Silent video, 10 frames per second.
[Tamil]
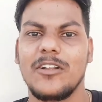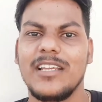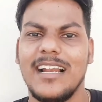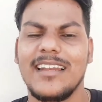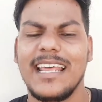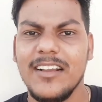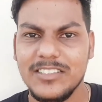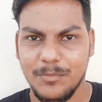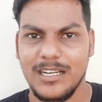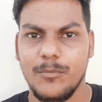மட்டும்தான் என்னால் நிறைய
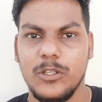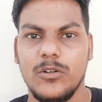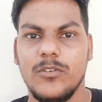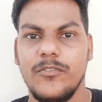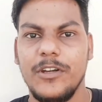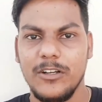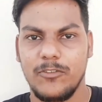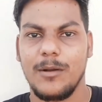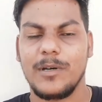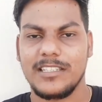விஷயம் பண்ண முடியும் வீடியோ
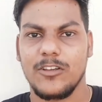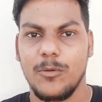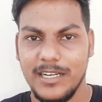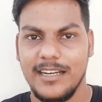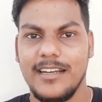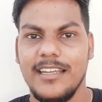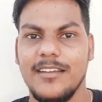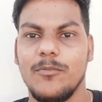ஃபுல்லாக பார்த்ததுக்கு ரொம்ப நன்றி